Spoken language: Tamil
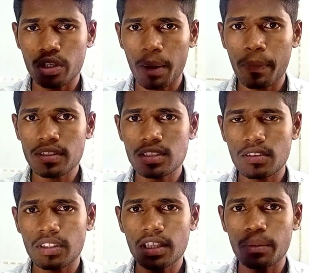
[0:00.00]
கெப்பாசிட்டர்
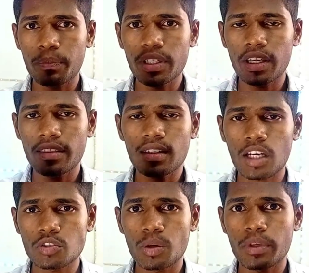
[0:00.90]
வந்து எப்படி எந்த
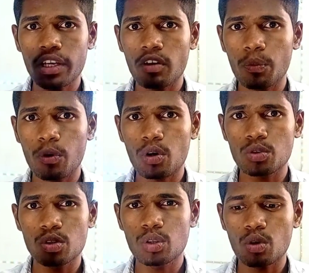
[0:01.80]
டிரான்ஸ்ஃபார்மருக்கு எவ்வளோ போடணும்னு
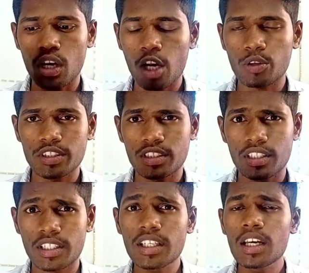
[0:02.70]
சொல்லிட்டு ஒரு கால்குலேஷன்
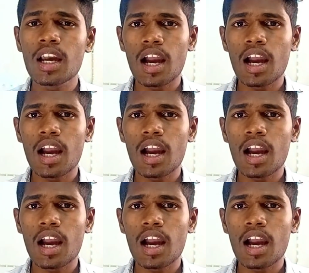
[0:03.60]
இருக்குது